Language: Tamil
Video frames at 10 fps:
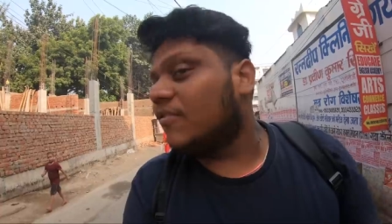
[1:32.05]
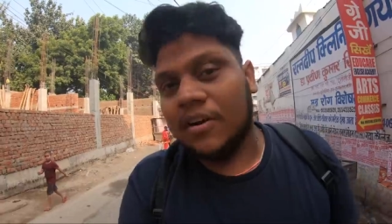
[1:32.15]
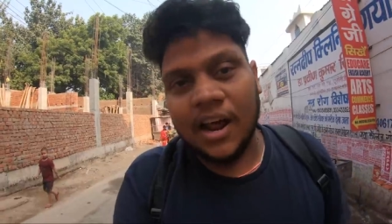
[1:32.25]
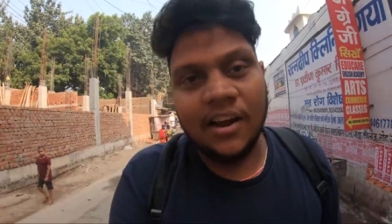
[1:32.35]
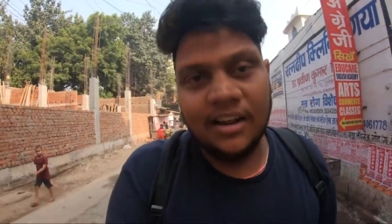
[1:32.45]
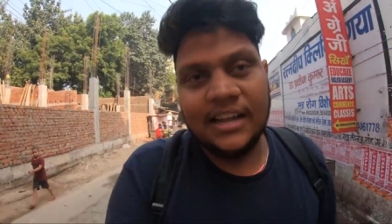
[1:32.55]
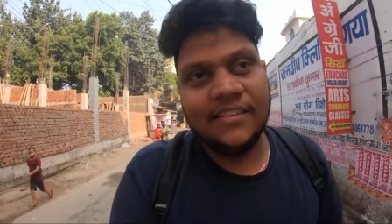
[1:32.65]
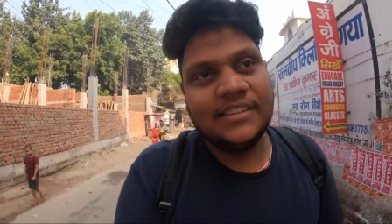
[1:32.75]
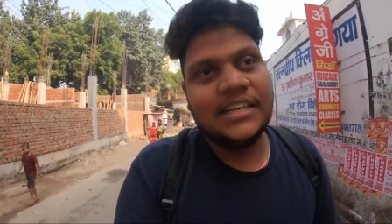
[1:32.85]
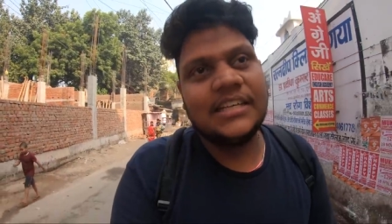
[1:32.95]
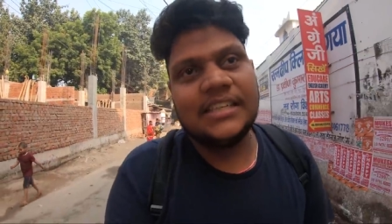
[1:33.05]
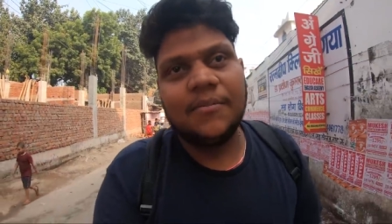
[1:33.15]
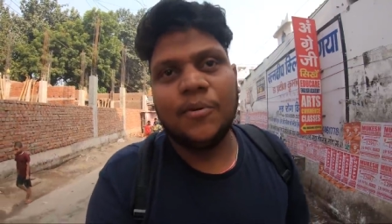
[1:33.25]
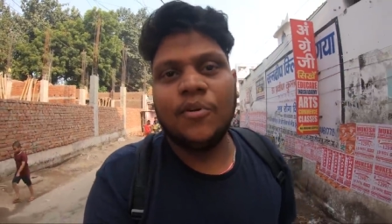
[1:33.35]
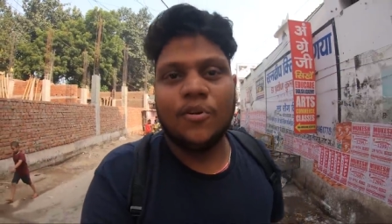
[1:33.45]
ஃபுல் ஆட்டோக்கேருந்து விசாரிச்சா
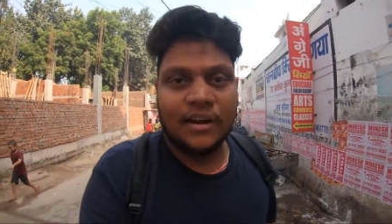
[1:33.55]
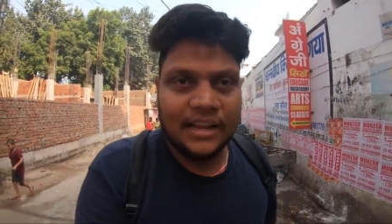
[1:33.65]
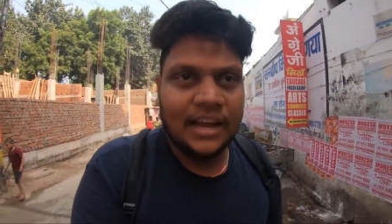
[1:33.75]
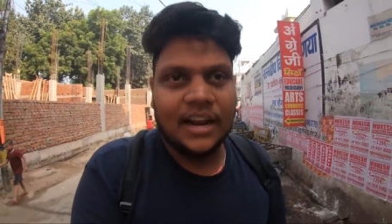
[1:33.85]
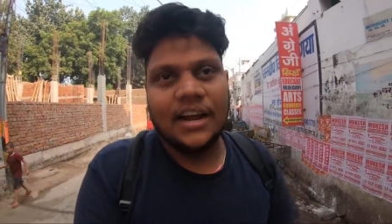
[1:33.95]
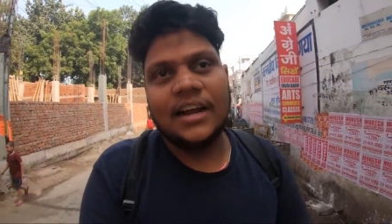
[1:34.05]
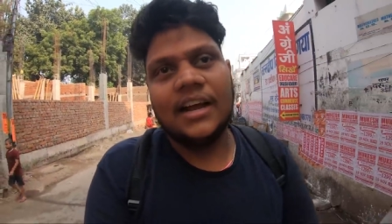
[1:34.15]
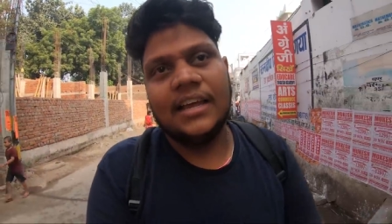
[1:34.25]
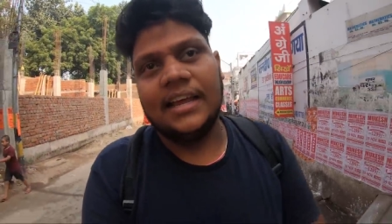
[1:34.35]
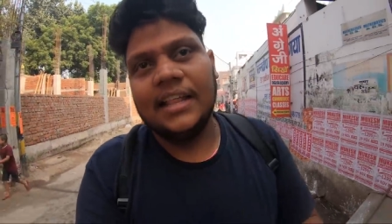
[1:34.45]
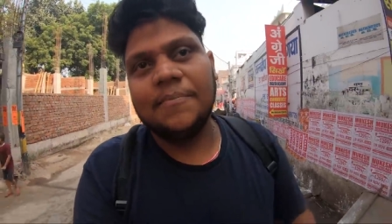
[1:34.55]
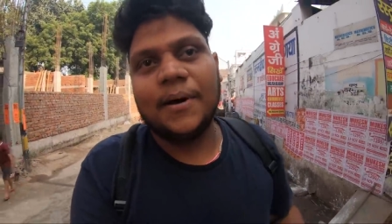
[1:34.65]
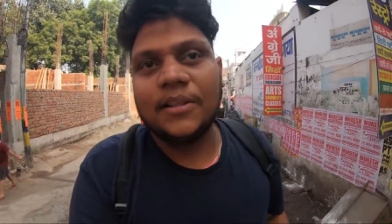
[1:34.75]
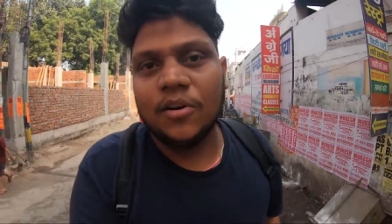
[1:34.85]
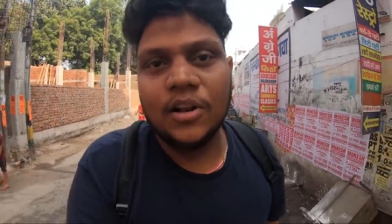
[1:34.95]
முந்நூறுரூவா கேட்குறாங்க இங்கேருந்து
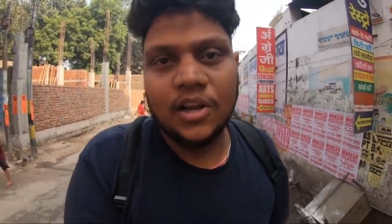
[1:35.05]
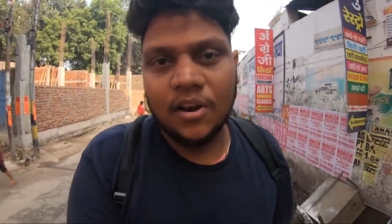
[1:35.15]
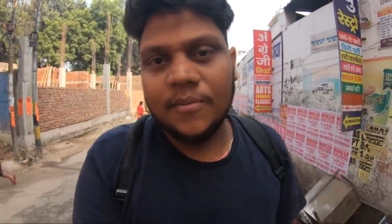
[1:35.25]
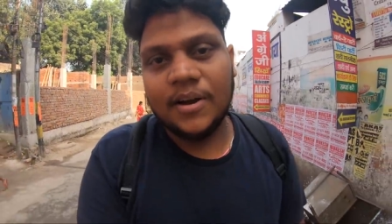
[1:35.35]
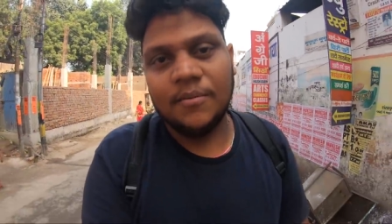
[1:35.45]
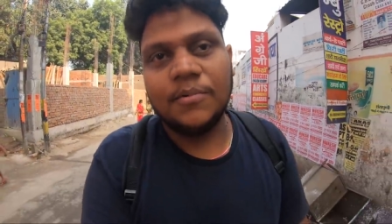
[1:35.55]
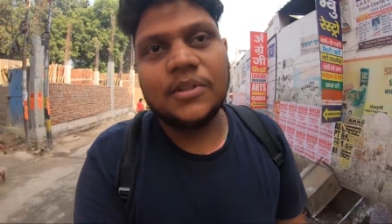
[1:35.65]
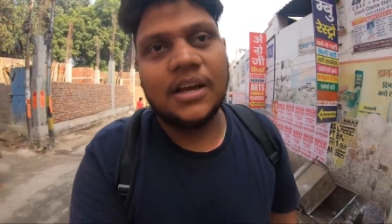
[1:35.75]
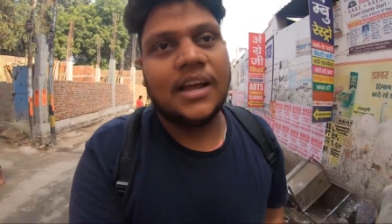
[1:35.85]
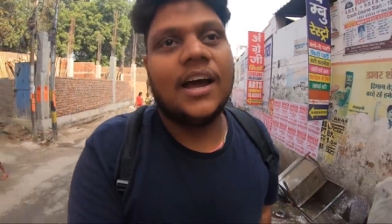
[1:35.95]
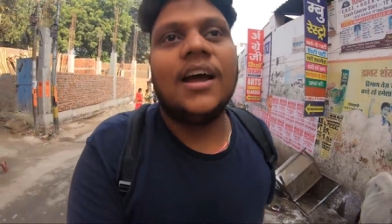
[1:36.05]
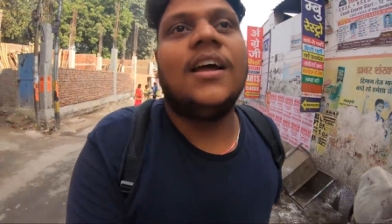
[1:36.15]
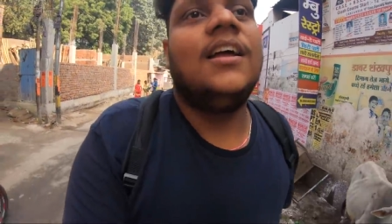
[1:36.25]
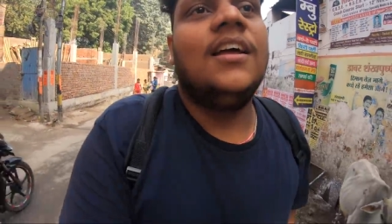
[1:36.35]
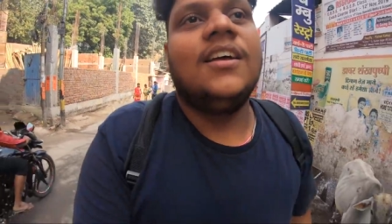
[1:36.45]
பதினோரு கிலோமீட்டர் பூத்துக்கையா
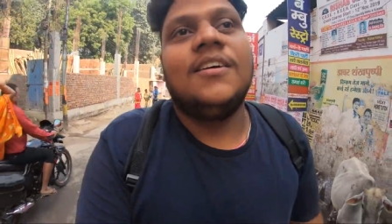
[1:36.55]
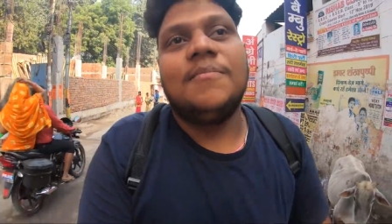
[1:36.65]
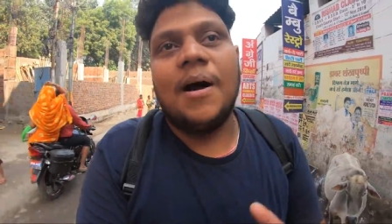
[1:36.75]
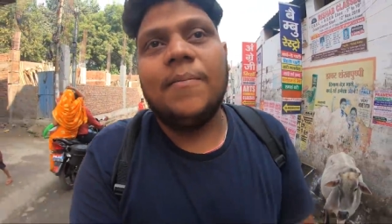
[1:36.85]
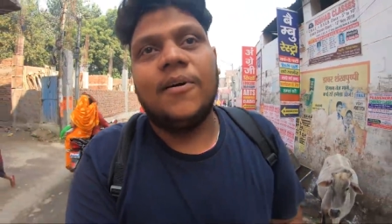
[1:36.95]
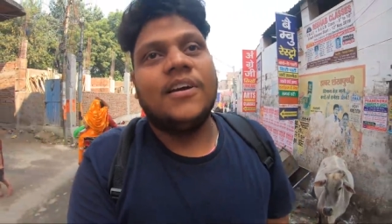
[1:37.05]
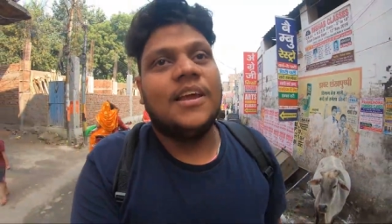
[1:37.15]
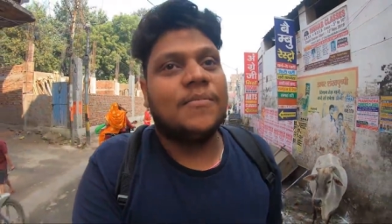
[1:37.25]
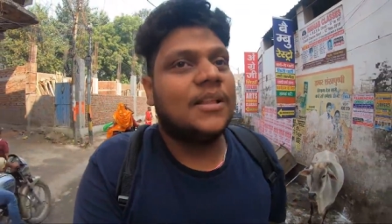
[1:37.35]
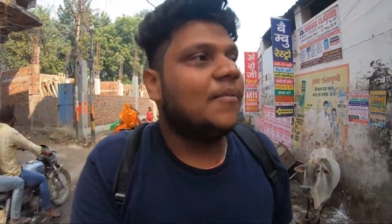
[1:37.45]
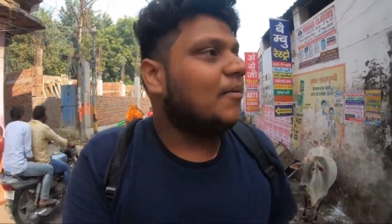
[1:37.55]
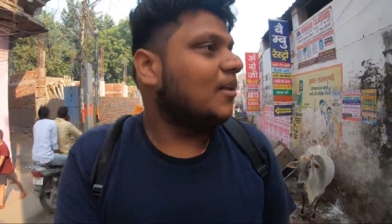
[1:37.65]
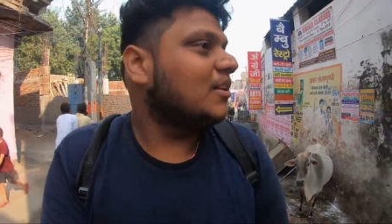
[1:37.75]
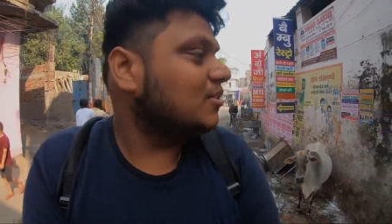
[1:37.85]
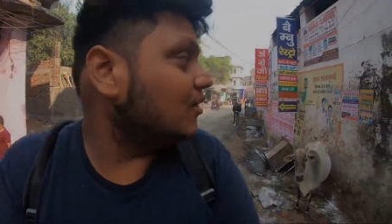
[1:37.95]
பார்ப்போம் எப்படிதான் தான்
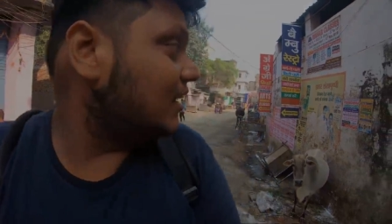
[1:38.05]
போகிறதுன்னு